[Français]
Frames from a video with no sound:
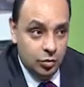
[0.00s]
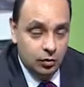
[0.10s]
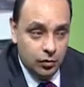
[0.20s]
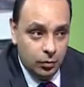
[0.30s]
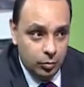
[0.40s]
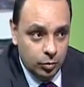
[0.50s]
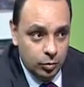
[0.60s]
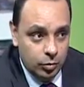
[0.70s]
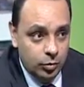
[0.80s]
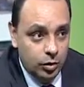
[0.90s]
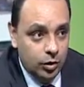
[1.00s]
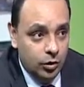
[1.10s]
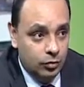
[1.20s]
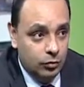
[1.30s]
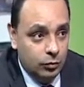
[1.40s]
les choses ont beaucoup,
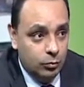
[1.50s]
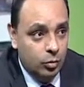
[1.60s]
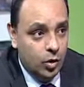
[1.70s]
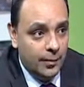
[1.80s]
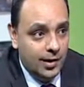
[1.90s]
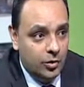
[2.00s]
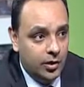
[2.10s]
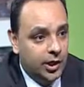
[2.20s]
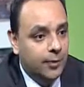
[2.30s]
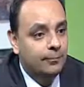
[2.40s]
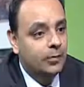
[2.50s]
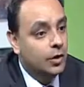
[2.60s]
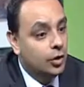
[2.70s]
se sont beaucoup améliorées.